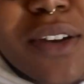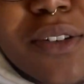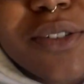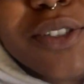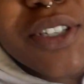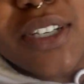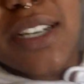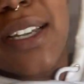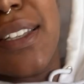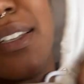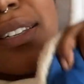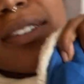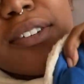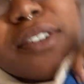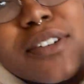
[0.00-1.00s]
aconchegada
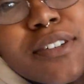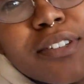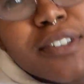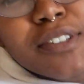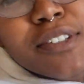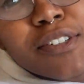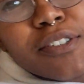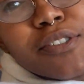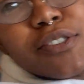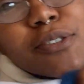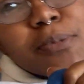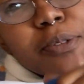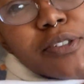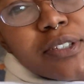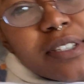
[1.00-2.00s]
aqui, ó,
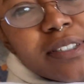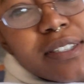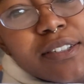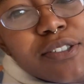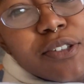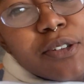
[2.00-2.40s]
nos meus 600